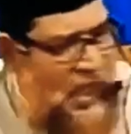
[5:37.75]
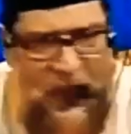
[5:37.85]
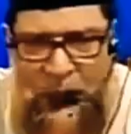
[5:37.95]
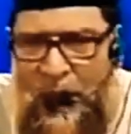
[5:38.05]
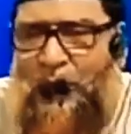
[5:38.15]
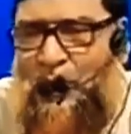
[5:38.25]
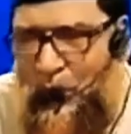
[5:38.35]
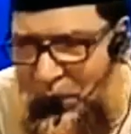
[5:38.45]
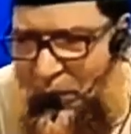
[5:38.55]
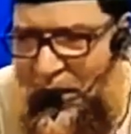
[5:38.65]
আর বাবু
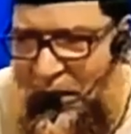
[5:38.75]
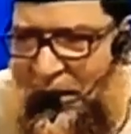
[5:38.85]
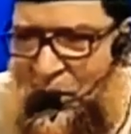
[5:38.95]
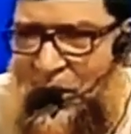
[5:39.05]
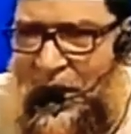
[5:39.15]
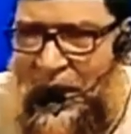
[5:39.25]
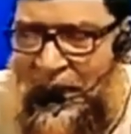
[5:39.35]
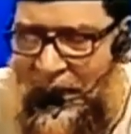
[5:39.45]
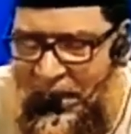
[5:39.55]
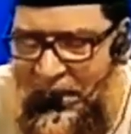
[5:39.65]
মোতাফার রে কোন
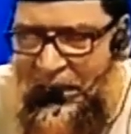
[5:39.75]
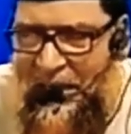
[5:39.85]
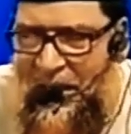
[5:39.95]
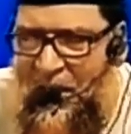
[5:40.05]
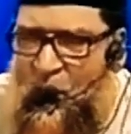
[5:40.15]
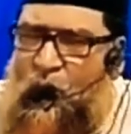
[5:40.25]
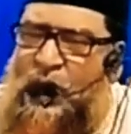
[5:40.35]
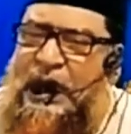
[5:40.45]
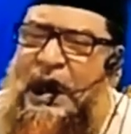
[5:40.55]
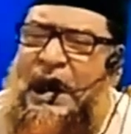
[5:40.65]
খের
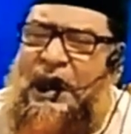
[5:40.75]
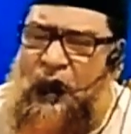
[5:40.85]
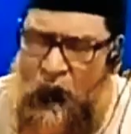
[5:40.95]
অনেক